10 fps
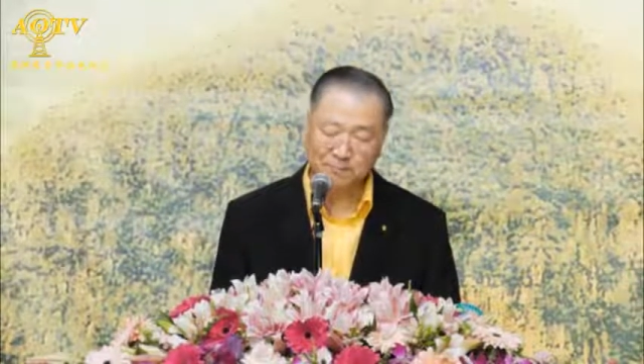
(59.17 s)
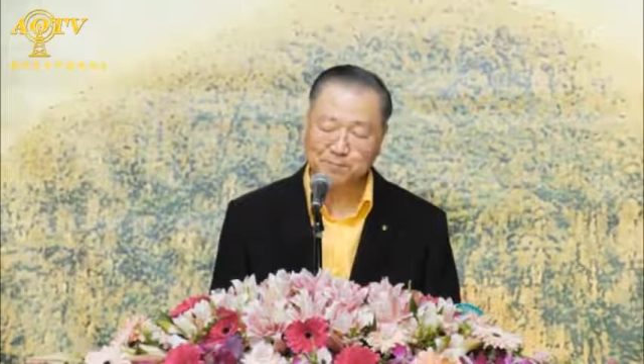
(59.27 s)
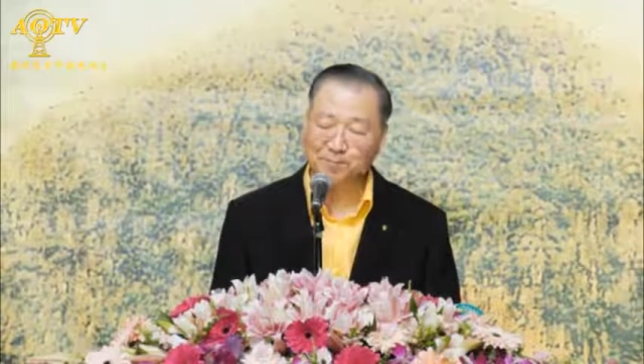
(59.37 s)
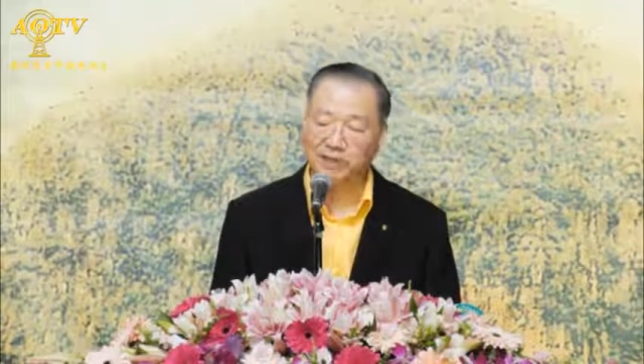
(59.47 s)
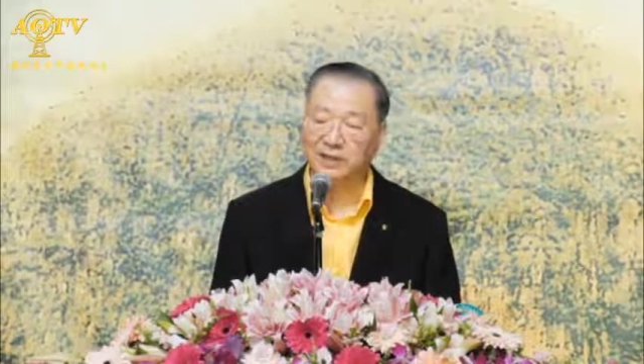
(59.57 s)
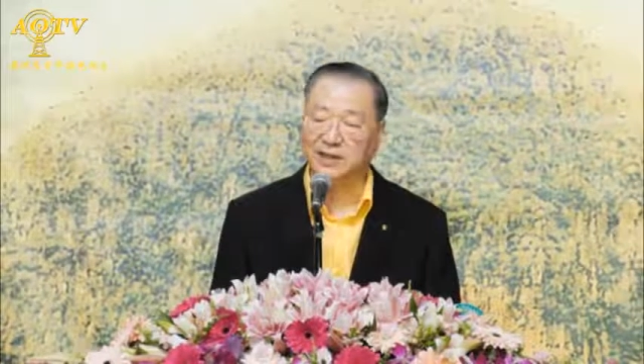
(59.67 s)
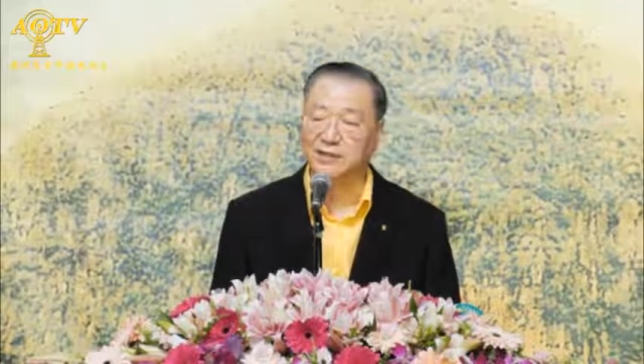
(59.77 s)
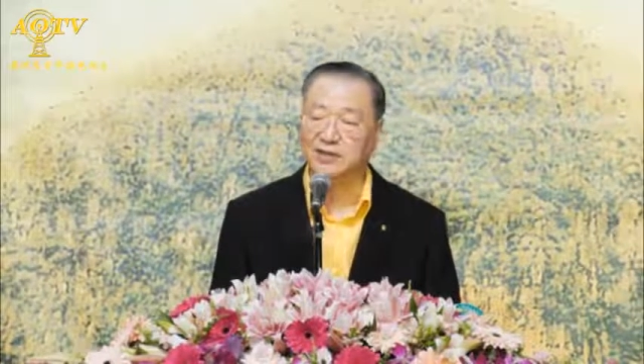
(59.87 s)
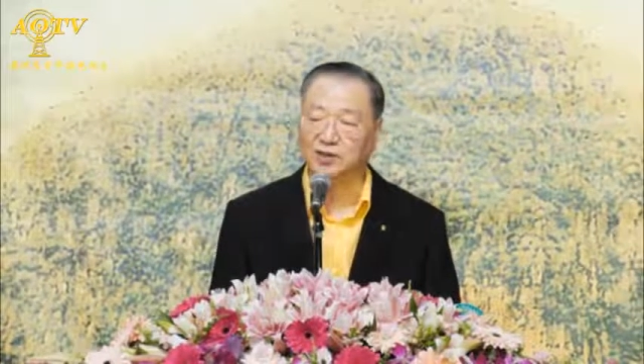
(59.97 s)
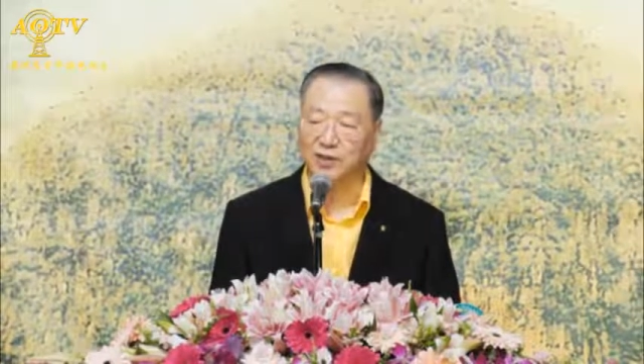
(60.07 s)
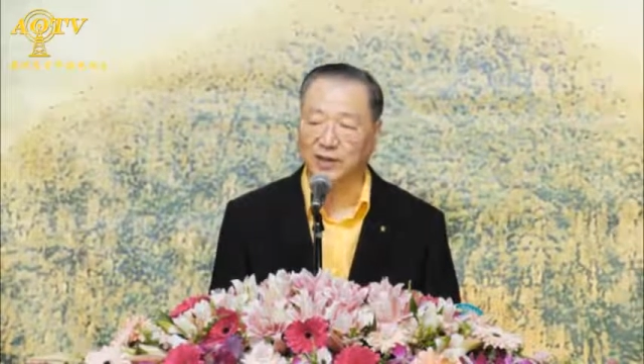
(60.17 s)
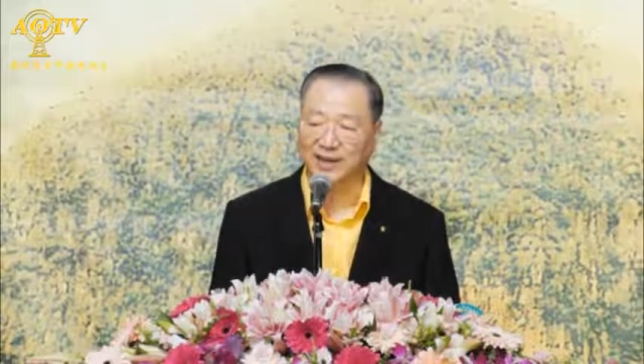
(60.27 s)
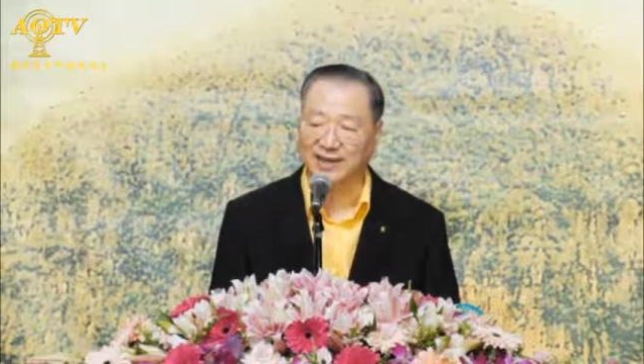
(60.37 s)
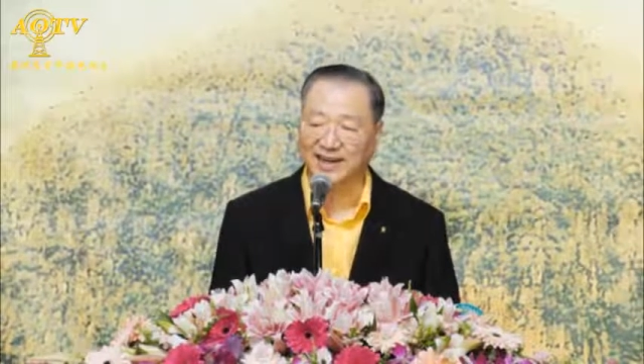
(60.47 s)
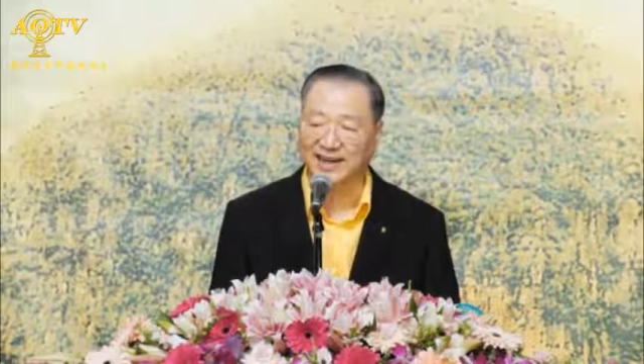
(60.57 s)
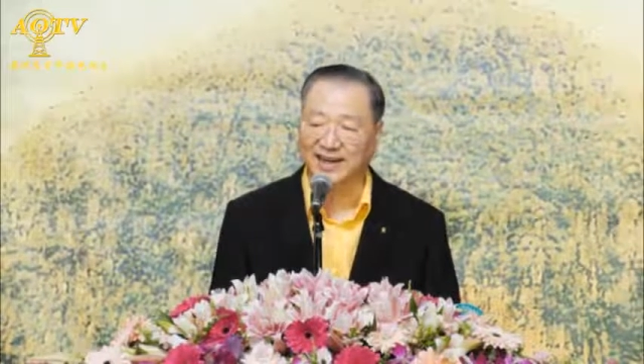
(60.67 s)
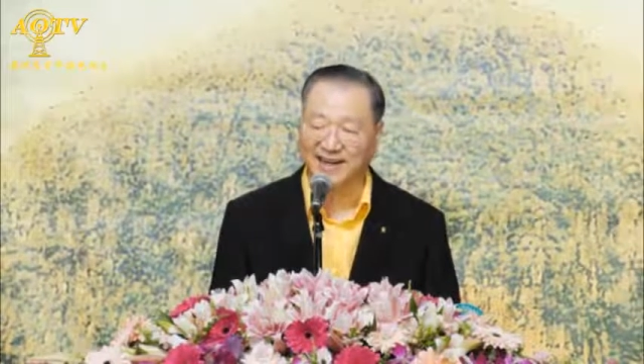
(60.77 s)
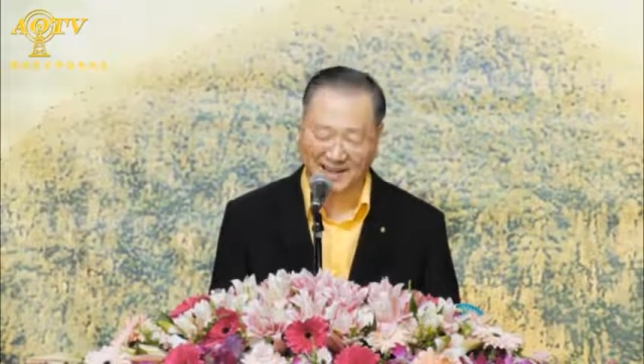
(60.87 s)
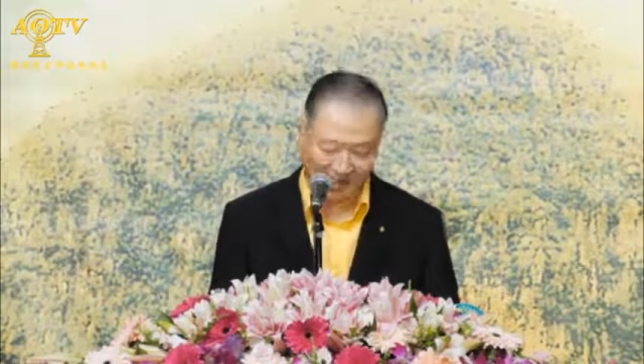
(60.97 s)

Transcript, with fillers: 不能损人利